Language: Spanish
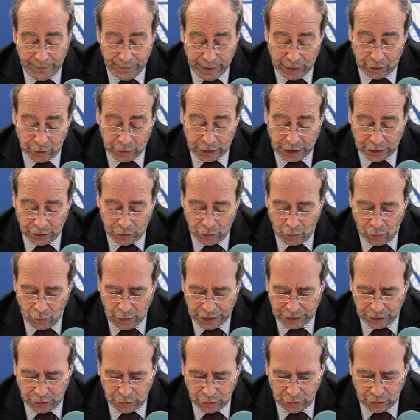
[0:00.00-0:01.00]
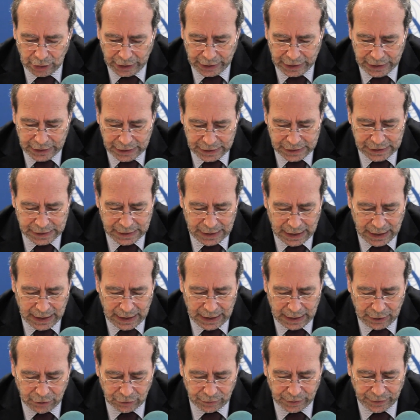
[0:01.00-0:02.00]
pero en tanto en cuanto aquí
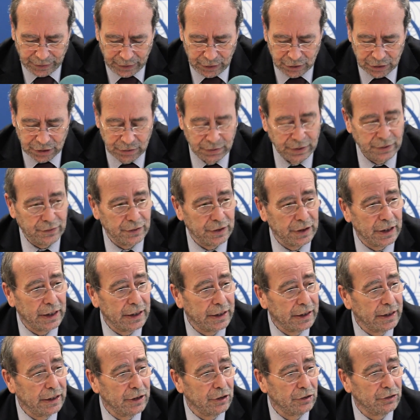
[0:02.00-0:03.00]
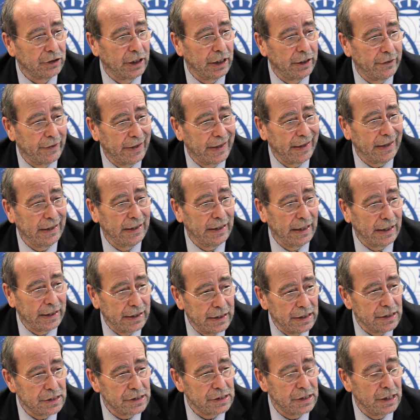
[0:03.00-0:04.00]
está, los vecinos y vecinas les quiero trasladar que
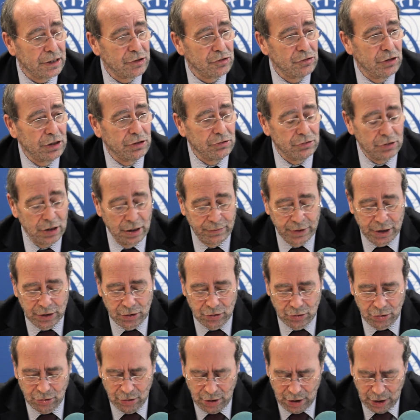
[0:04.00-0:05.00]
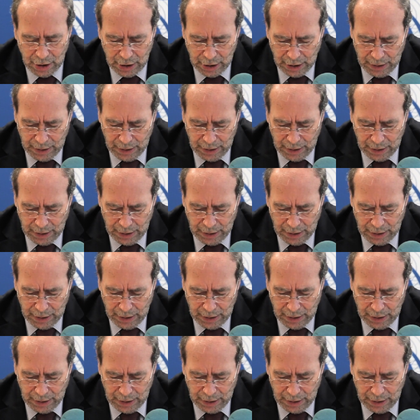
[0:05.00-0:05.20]
aquí está su ayuntamiento